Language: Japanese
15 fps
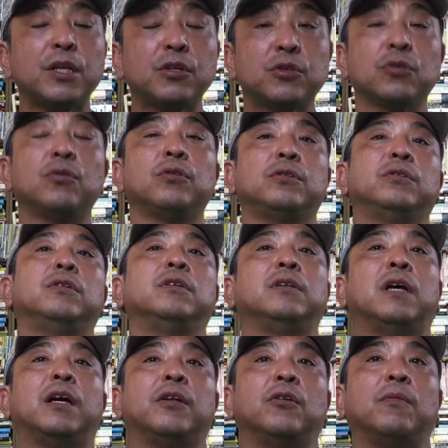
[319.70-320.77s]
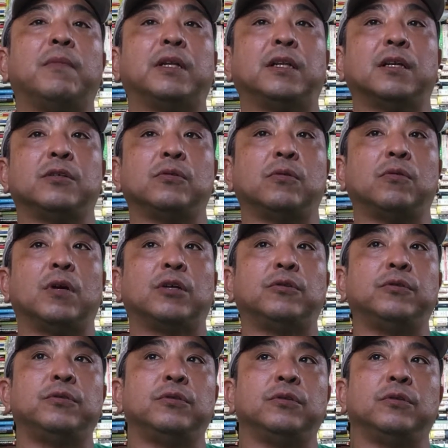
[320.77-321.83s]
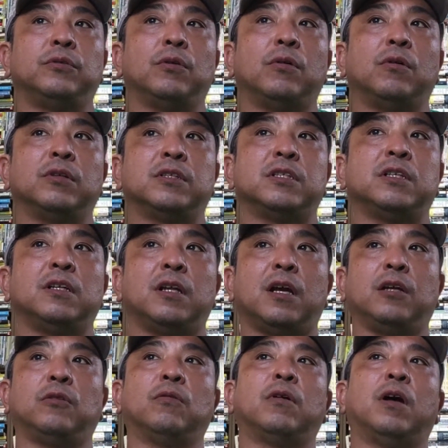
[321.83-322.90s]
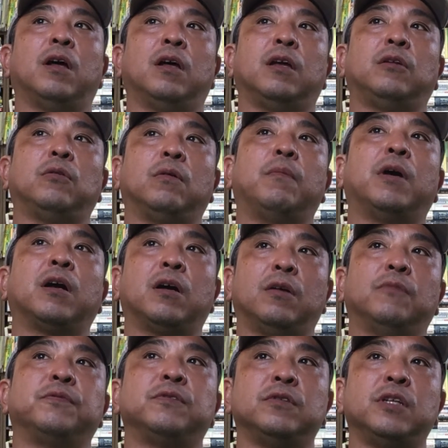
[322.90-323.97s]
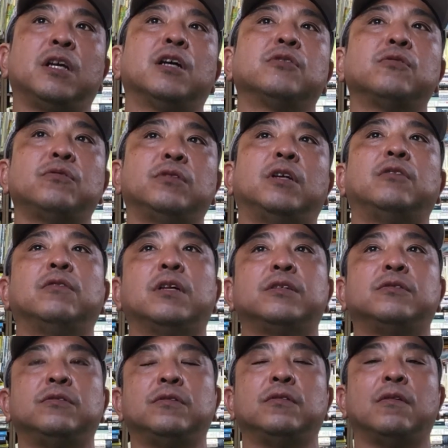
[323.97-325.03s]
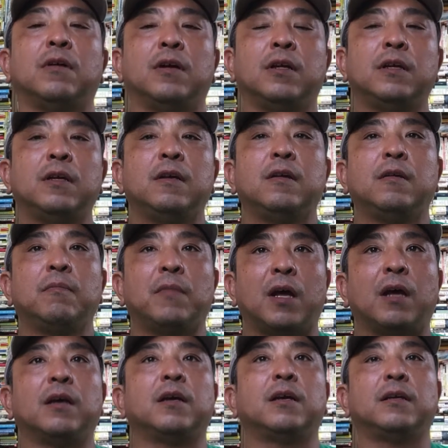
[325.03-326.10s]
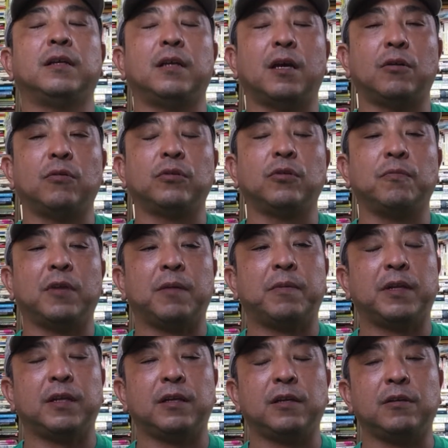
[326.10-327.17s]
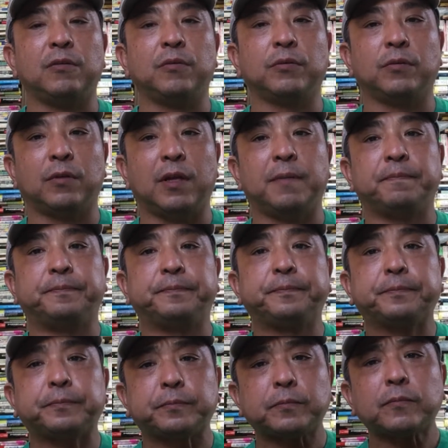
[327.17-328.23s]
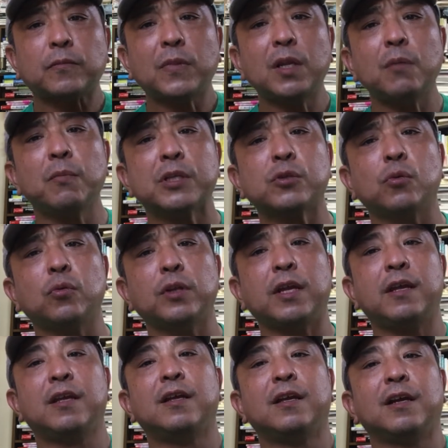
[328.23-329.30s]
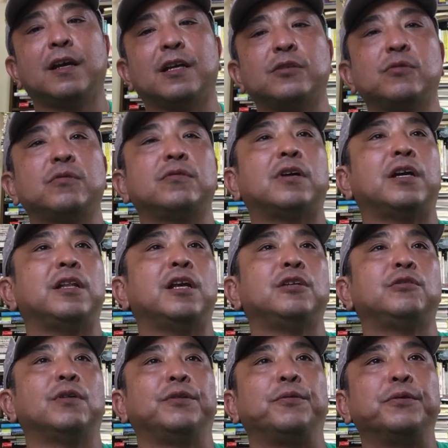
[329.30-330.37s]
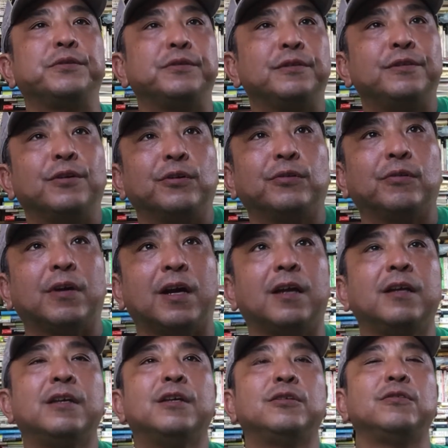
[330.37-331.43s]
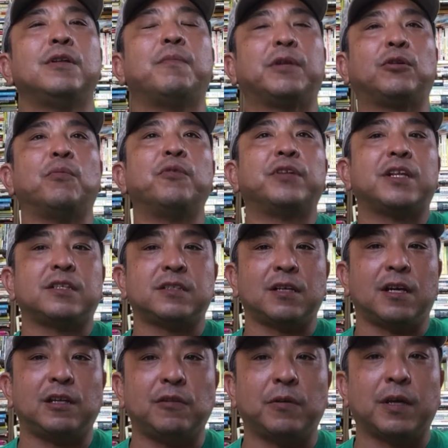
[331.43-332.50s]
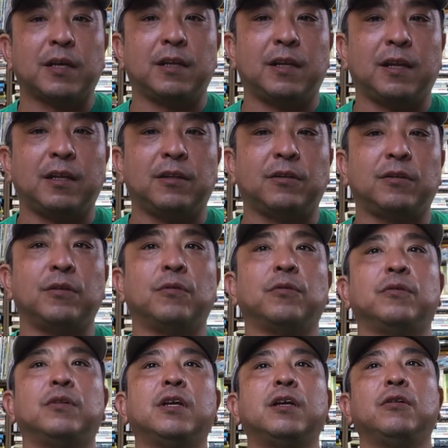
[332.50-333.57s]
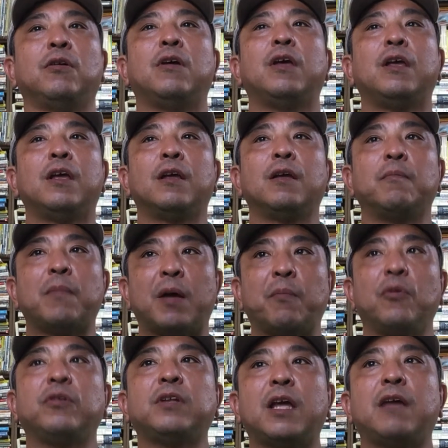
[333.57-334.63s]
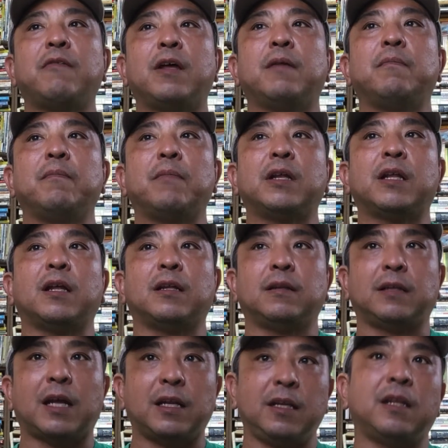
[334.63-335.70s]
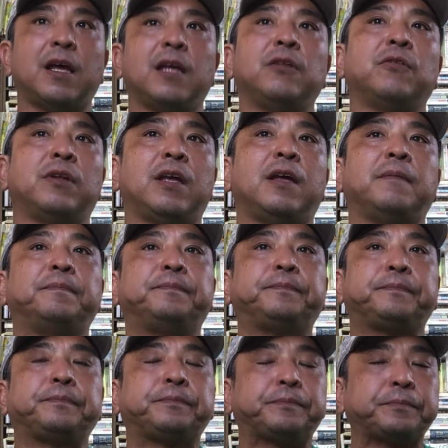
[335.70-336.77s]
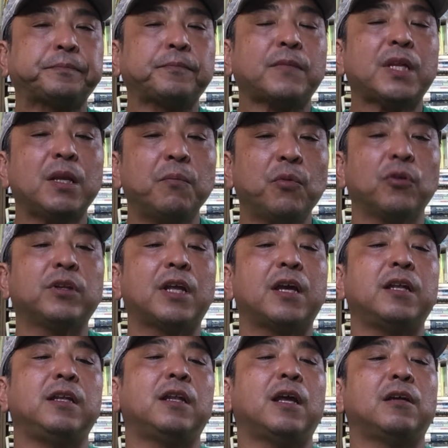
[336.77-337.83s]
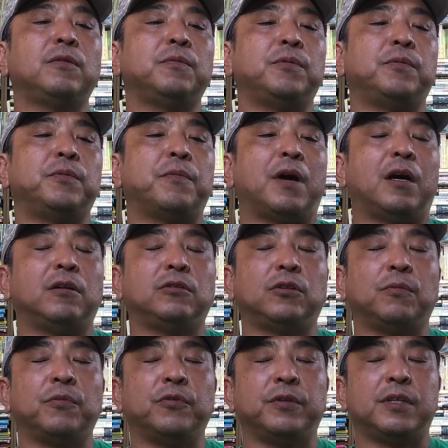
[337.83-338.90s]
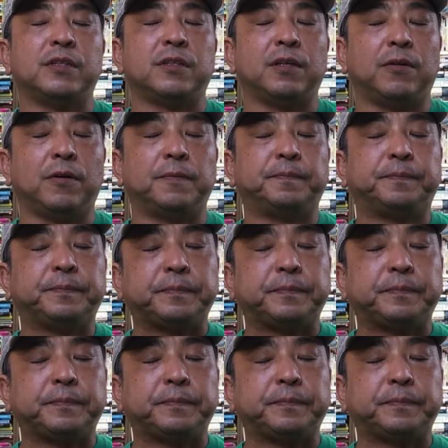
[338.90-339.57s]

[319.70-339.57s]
すごくあのまたそこは工夫と信頼とか愛とか,、まあ、普通に家族で暮らすっていうのは、まあ、やろうと思えばできることで、まあ、そこで家族がいない人はどうするのとかそういうのは友達がいるわけでっていうことだけど、まあ、問題はまだ足りないので問題になる部分もあると思うんですけど